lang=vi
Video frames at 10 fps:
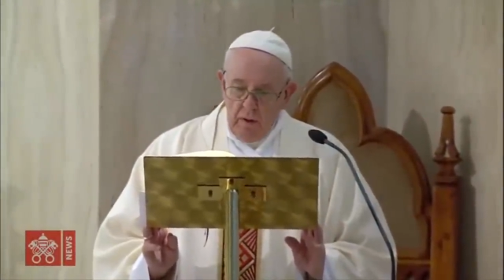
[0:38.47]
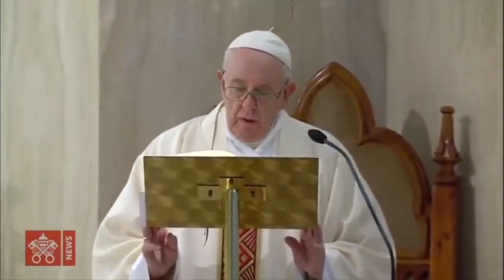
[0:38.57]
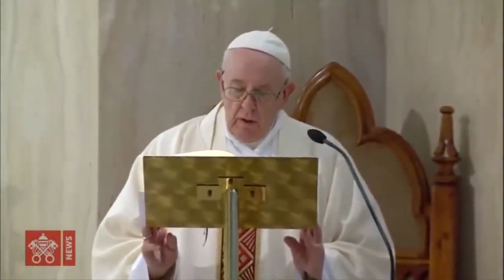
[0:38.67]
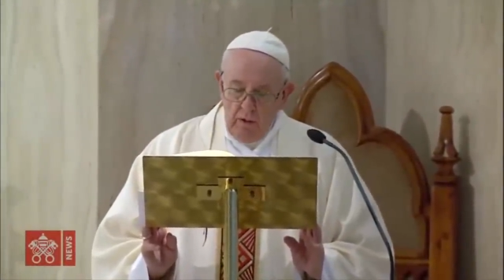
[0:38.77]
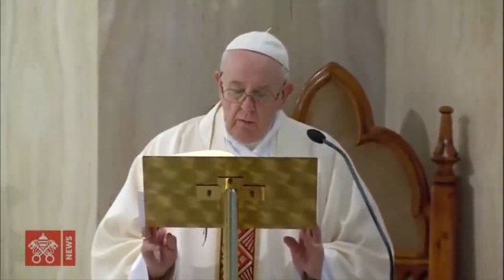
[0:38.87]

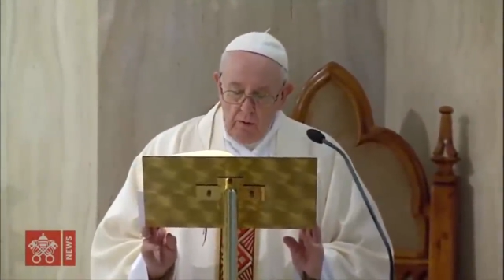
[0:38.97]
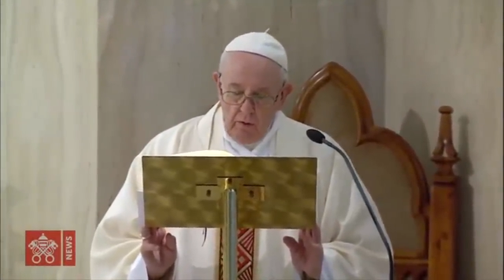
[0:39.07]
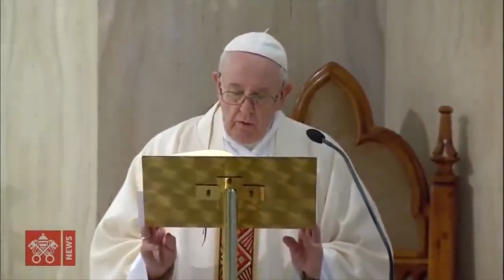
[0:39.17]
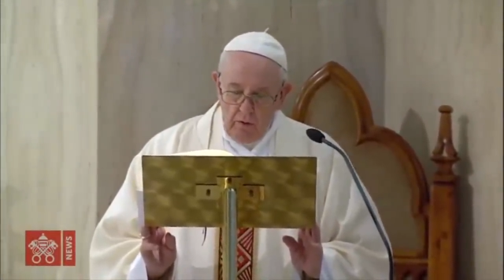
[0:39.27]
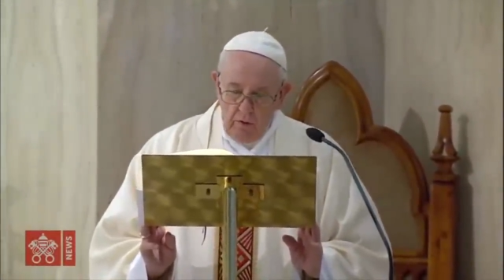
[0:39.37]
Những người này
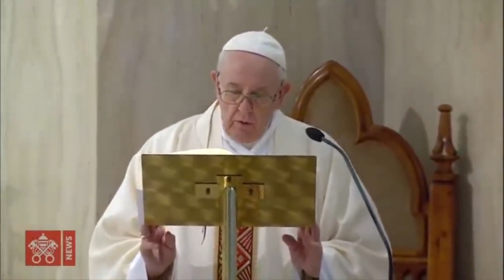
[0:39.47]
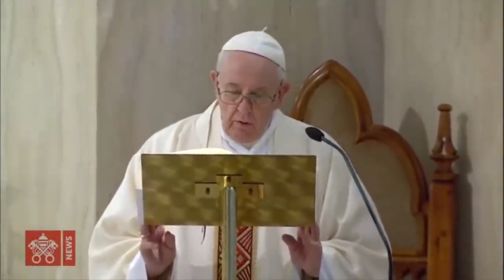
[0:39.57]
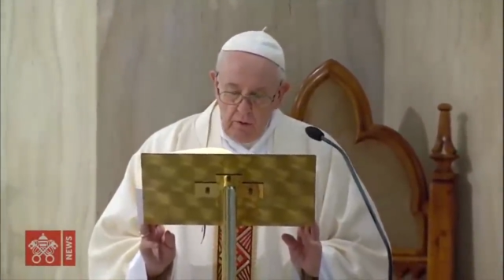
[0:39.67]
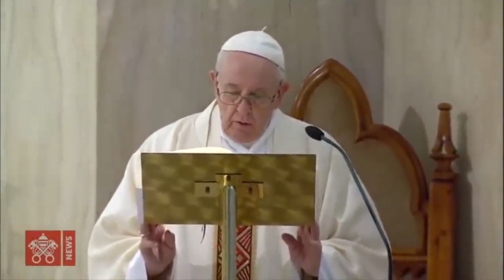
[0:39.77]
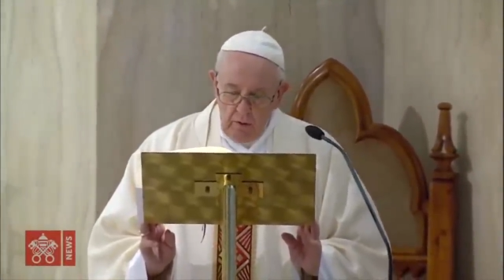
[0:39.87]
đã chết trong
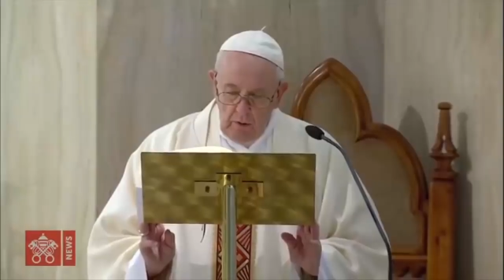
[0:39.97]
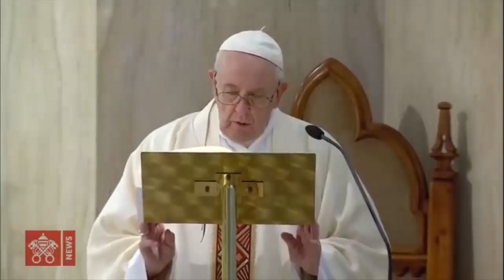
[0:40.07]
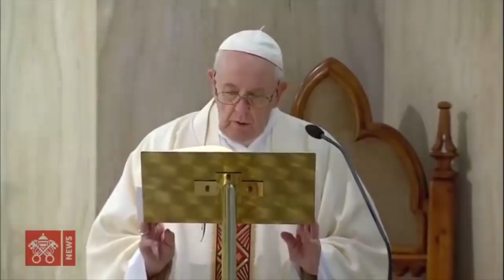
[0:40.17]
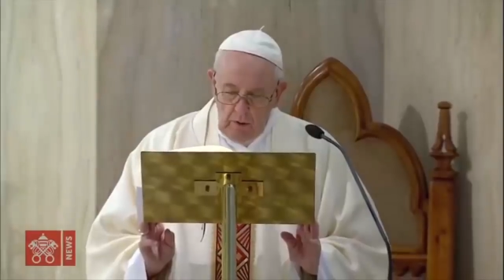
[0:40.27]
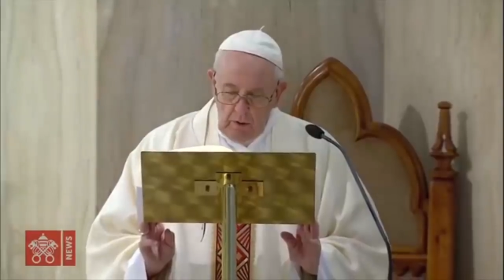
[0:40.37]
sự cô
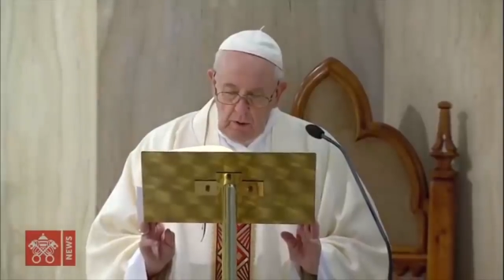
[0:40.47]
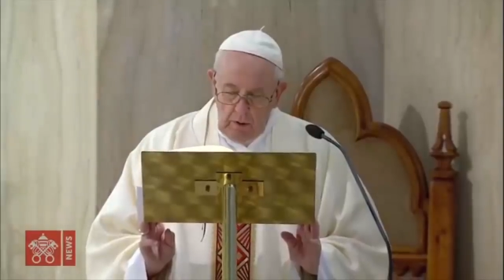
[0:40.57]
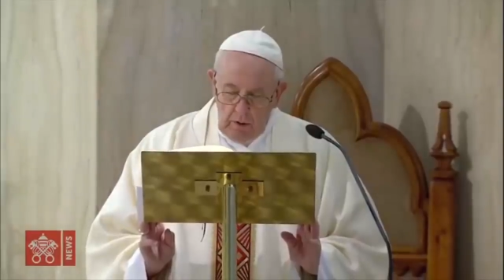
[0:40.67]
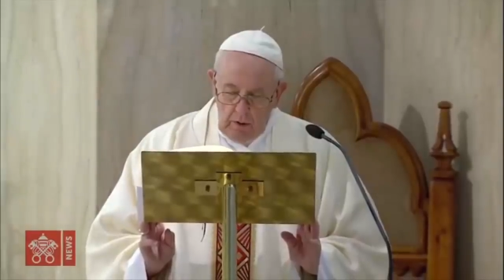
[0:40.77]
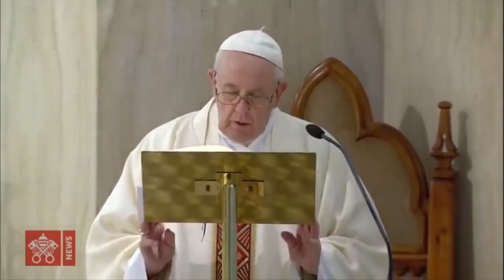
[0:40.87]
đơn,
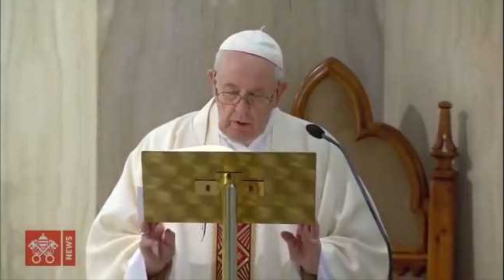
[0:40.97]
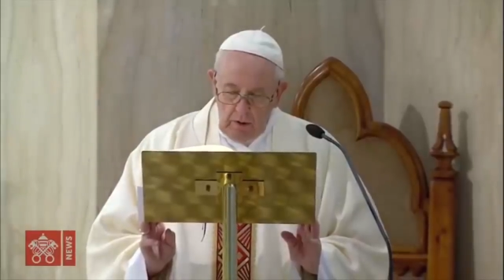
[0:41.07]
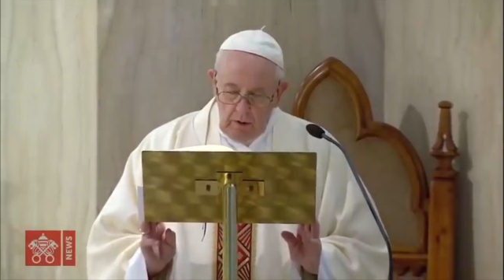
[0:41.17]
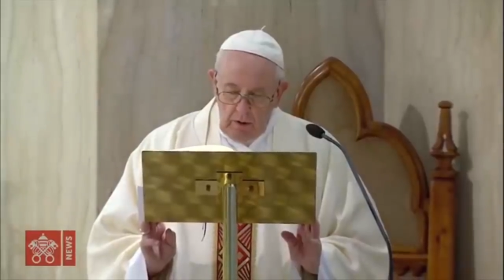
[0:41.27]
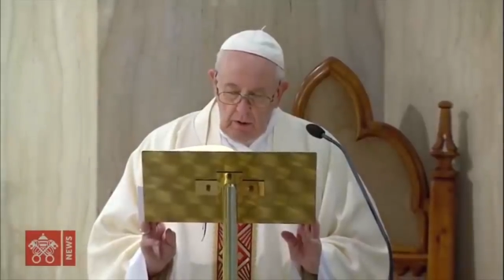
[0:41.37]
không có nghĩa
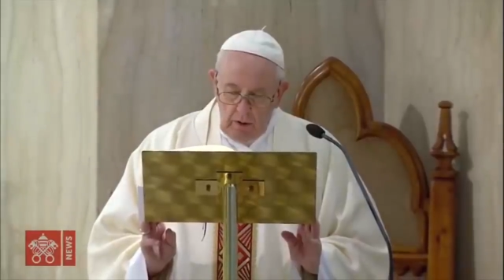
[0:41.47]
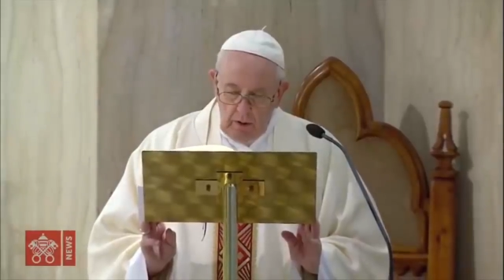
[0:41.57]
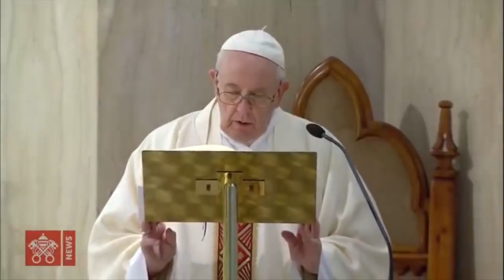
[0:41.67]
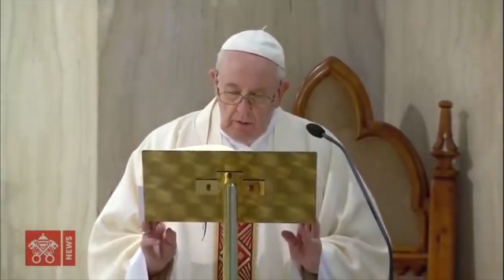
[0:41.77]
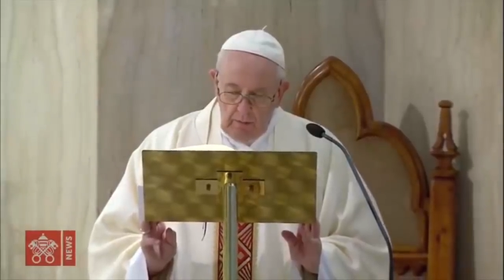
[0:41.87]
cử âu
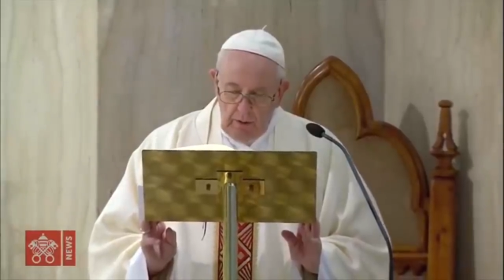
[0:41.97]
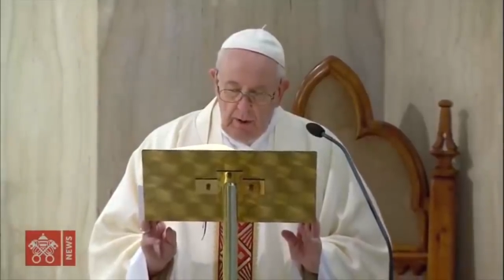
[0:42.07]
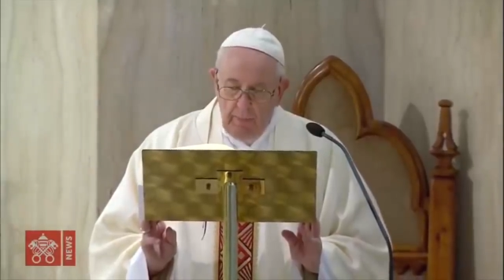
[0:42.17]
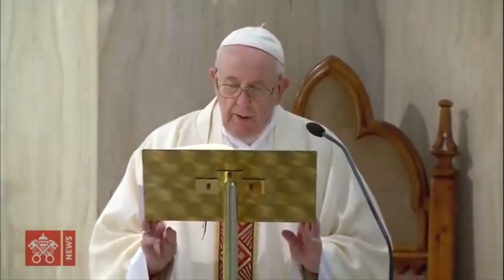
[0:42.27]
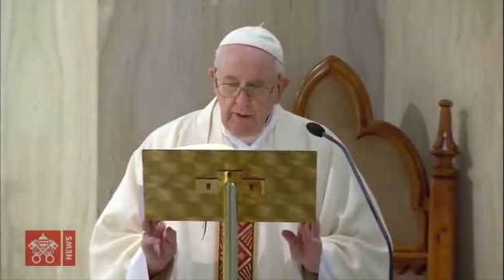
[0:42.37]
yếm của
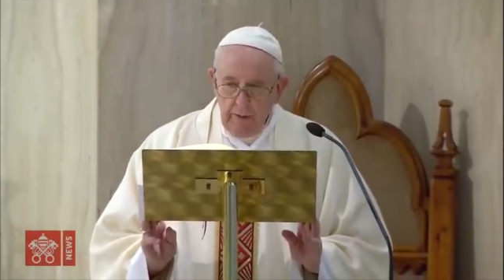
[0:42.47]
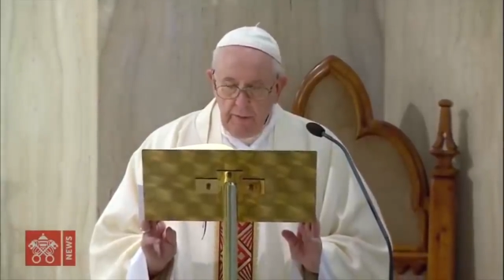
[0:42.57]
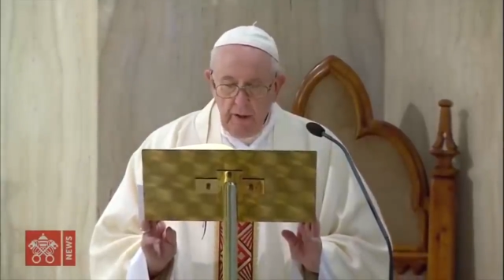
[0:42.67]
người thân.